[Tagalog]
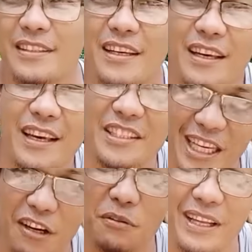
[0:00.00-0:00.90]

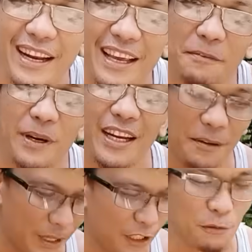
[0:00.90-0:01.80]
i-share ko na rin para
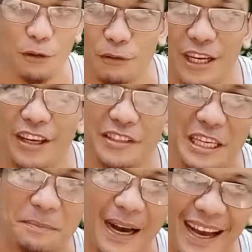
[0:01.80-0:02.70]
makatulong tayo sa
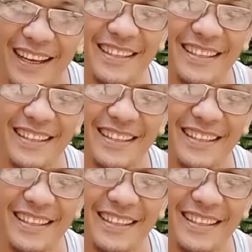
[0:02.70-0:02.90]
iba.